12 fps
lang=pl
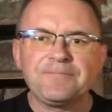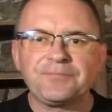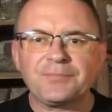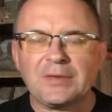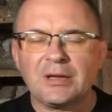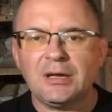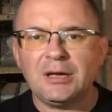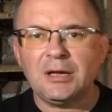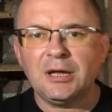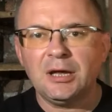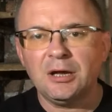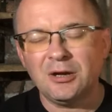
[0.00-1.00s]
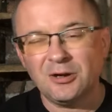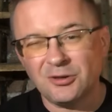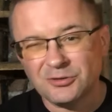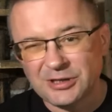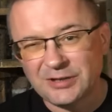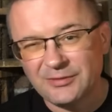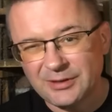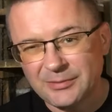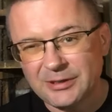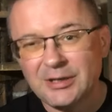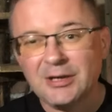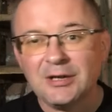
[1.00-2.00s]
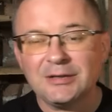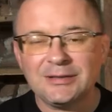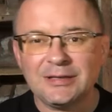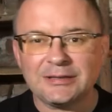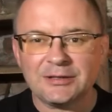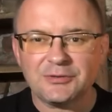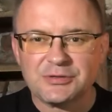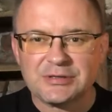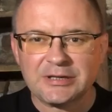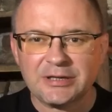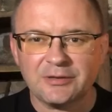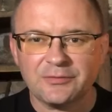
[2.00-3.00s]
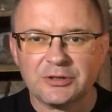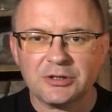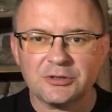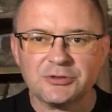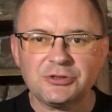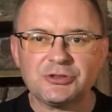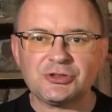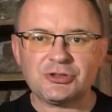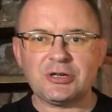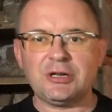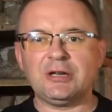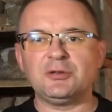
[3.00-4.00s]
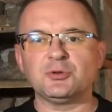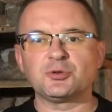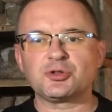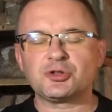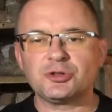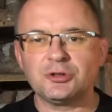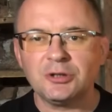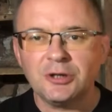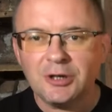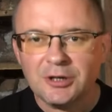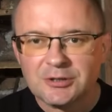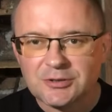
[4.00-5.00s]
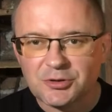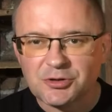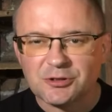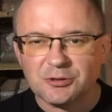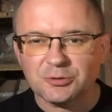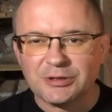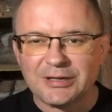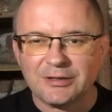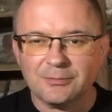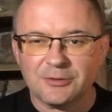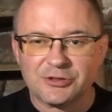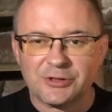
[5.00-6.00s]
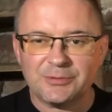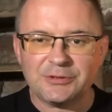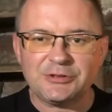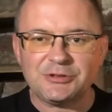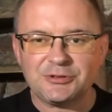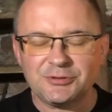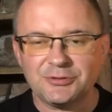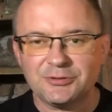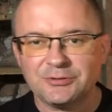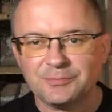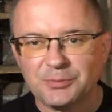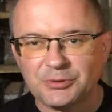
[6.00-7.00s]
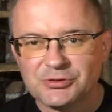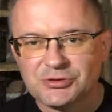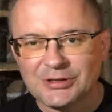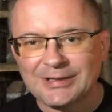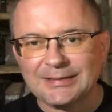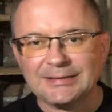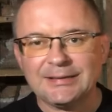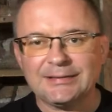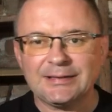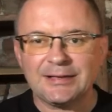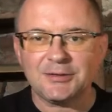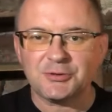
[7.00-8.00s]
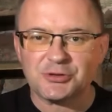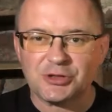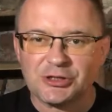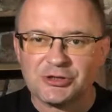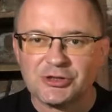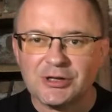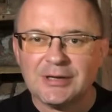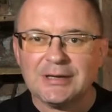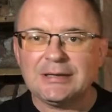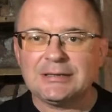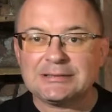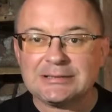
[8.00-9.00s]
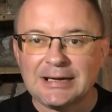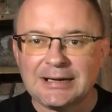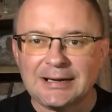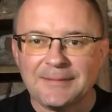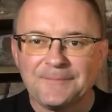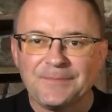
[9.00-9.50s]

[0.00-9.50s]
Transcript: Mm, e, choć jak wiemy, tyle tego wszystkiego wychodzi, że już e, coś z lutego może być postrzegane jako rzecz stara.